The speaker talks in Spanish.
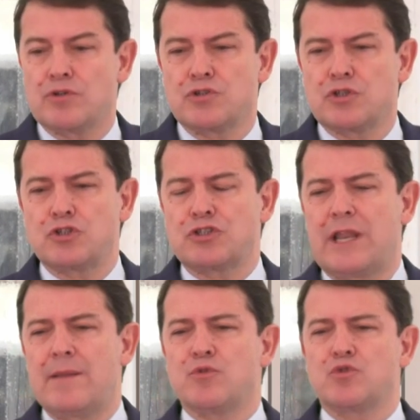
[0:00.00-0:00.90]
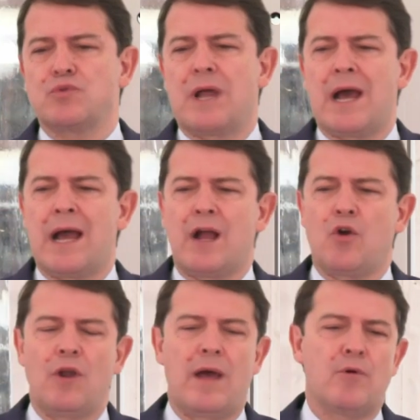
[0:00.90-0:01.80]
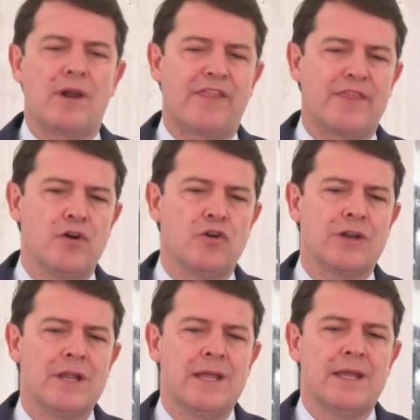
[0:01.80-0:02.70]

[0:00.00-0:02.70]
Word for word: Nosotros tenemos una colaboración